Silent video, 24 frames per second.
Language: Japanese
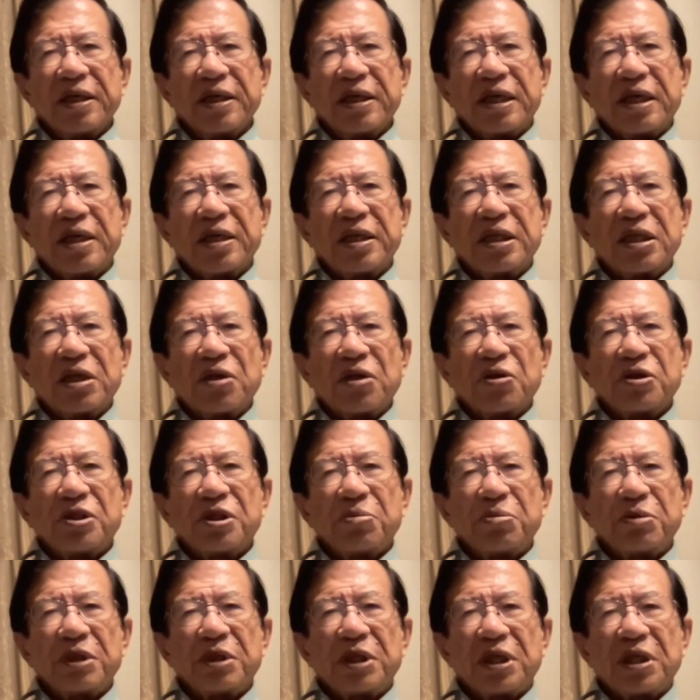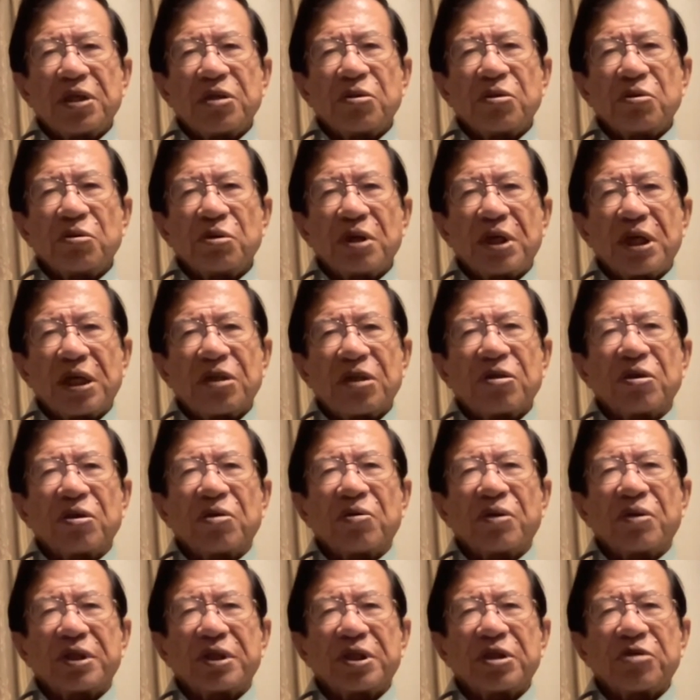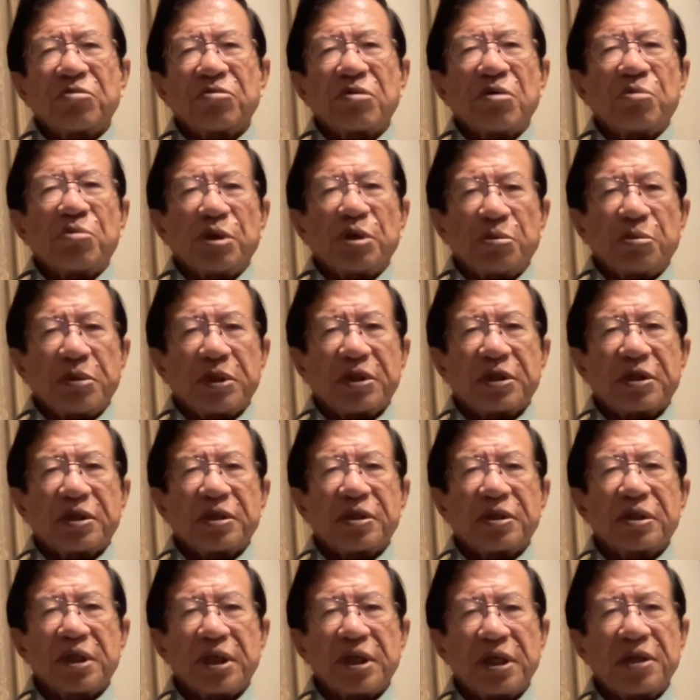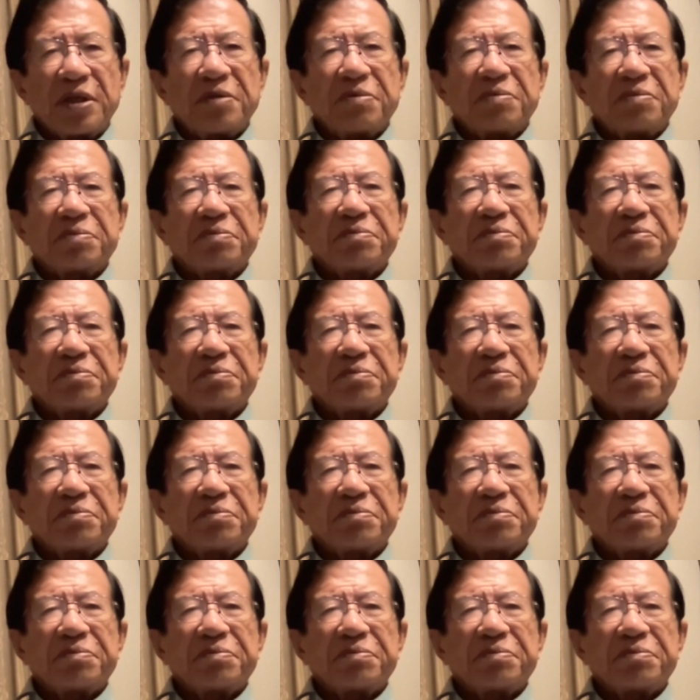やり直してみたらどうかと、私は、うん、はい。